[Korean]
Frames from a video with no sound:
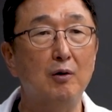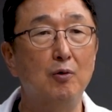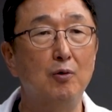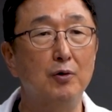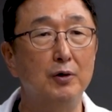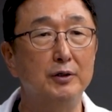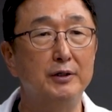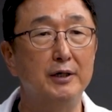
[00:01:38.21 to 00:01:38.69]

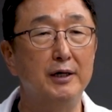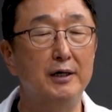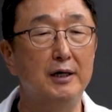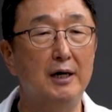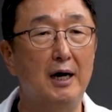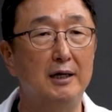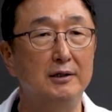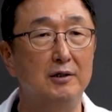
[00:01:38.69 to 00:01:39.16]
공여자의
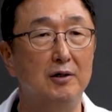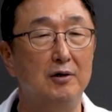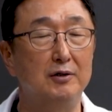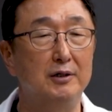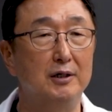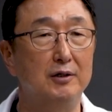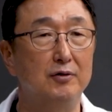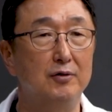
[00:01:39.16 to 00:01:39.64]
간
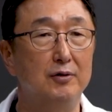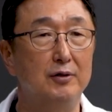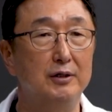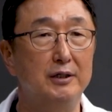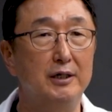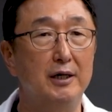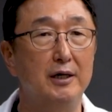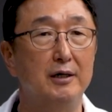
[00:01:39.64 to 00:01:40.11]
절대수를
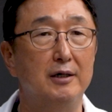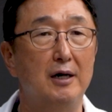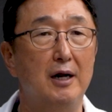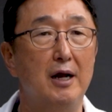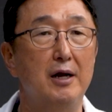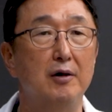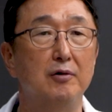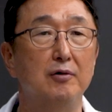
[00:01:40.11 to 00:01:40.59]
시행을
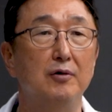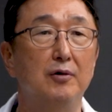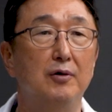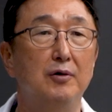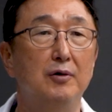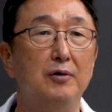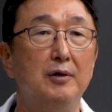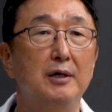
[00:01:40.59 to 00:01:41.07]

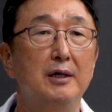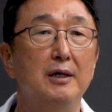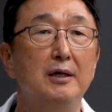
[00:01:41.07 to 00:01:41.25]
하였고